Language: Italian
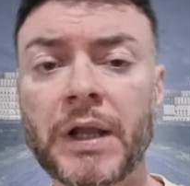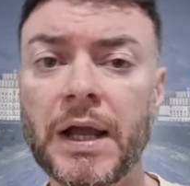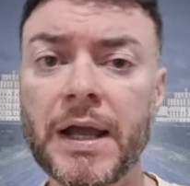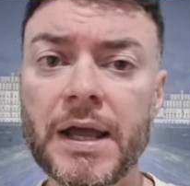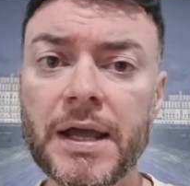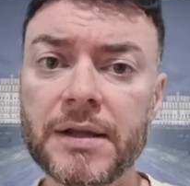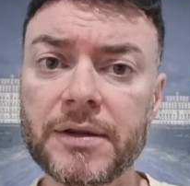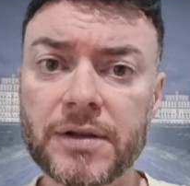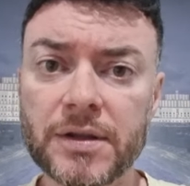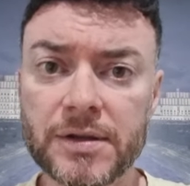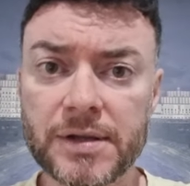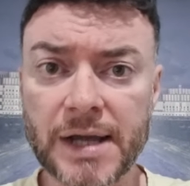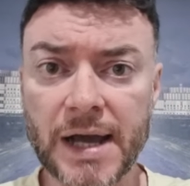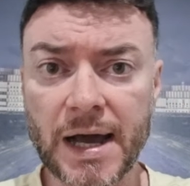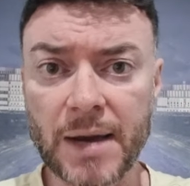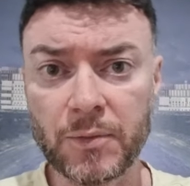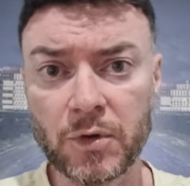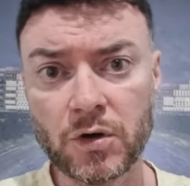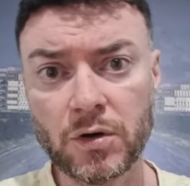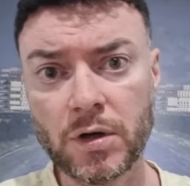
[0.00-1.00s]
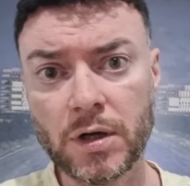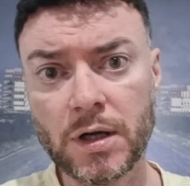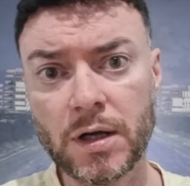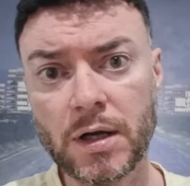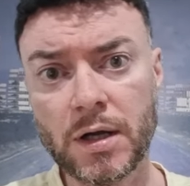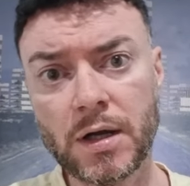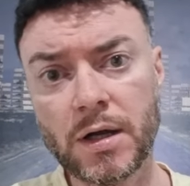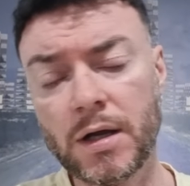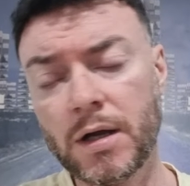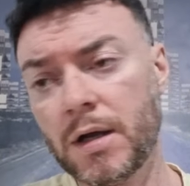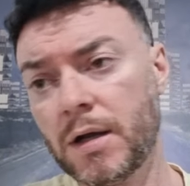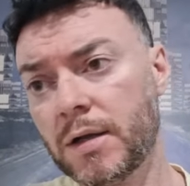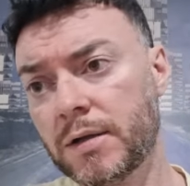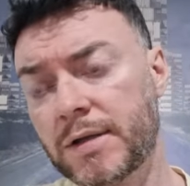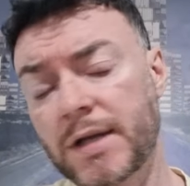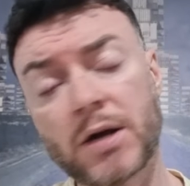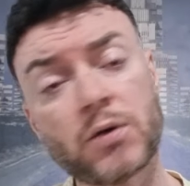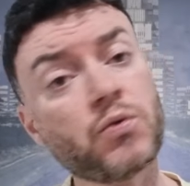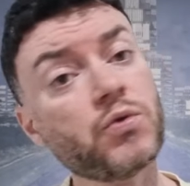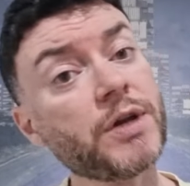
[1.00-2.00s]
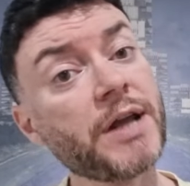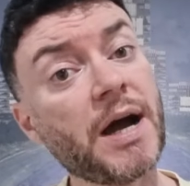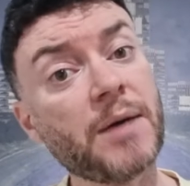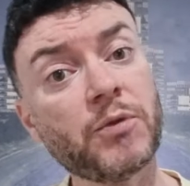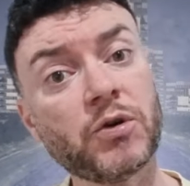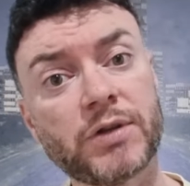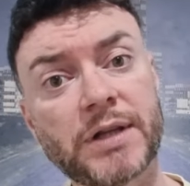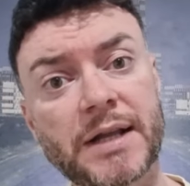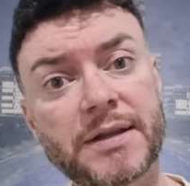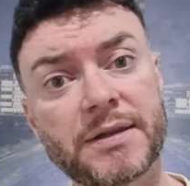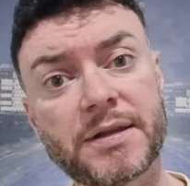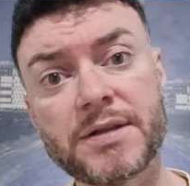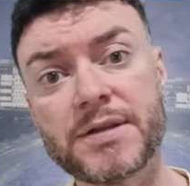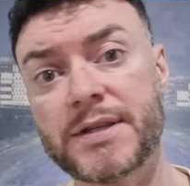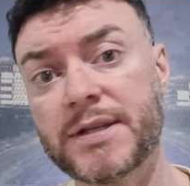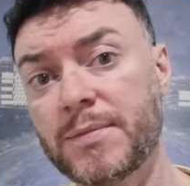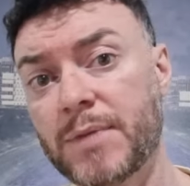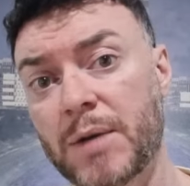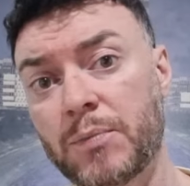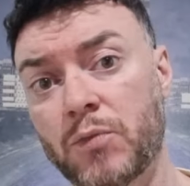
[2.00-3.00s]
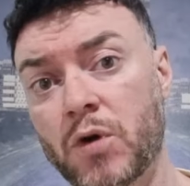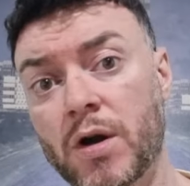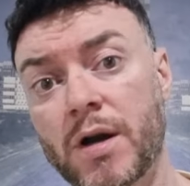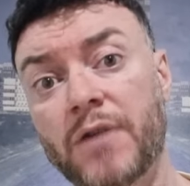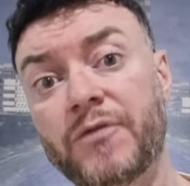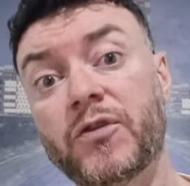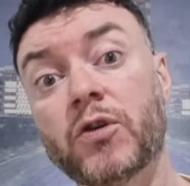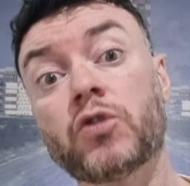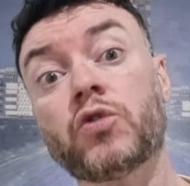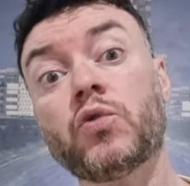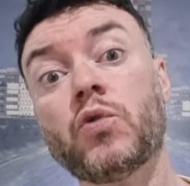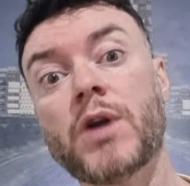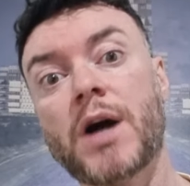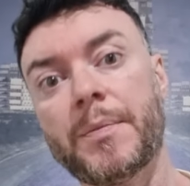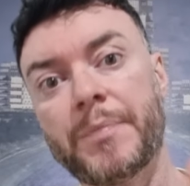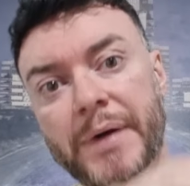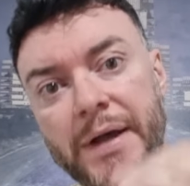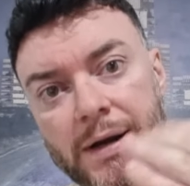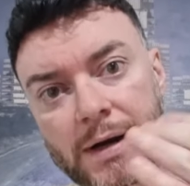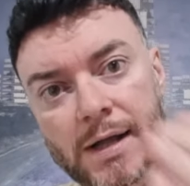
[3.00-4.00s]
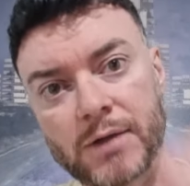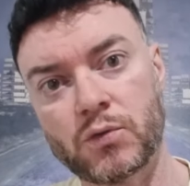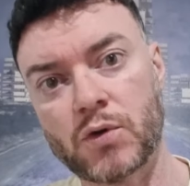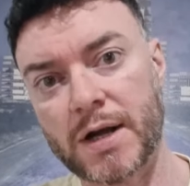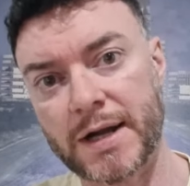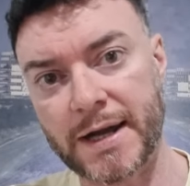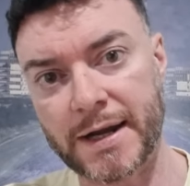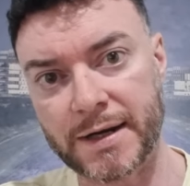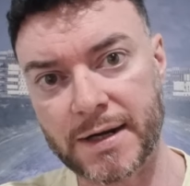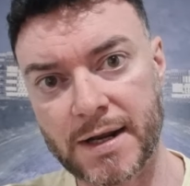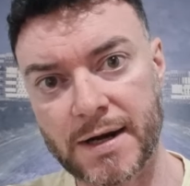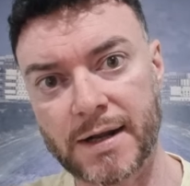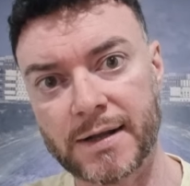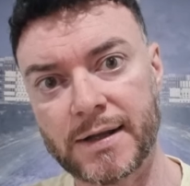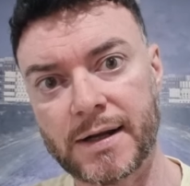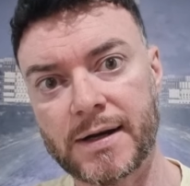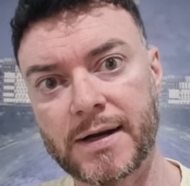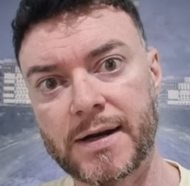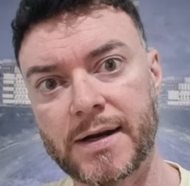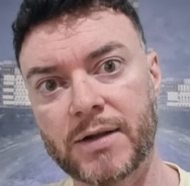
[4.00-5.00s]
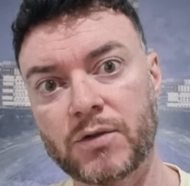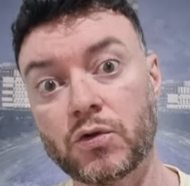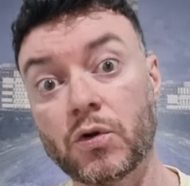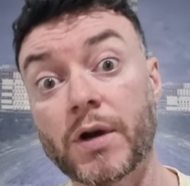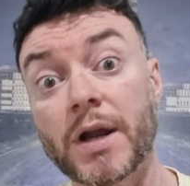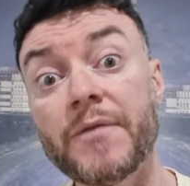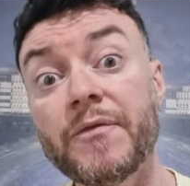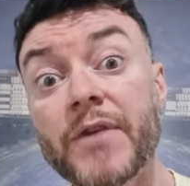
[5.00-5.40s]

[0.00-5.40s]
e ti, diamo, eh, ti auguriamo tantissima buona fortuna per la tua carriera da allenatore.